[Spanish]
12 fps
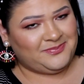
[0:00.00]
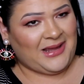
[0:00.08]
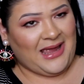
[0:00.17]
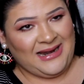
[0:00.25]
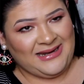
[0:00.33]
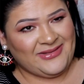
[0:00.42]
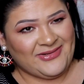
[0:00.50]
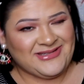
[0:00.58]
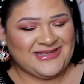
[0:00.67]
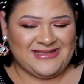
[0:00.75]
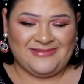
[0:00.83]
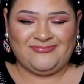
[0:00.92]
cálidos,
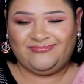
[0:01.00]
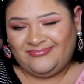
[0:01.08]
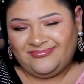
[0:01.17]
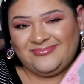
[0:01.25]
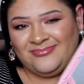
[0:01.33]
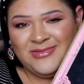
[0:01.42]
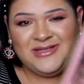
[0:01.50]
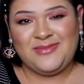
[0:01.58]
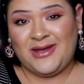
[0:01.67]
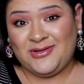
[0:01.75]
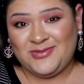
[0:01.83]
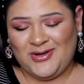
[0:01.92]
mis
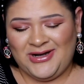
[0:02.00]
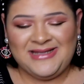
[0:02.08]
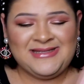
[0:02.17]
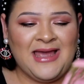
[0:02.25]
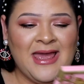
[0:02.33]
meros moles.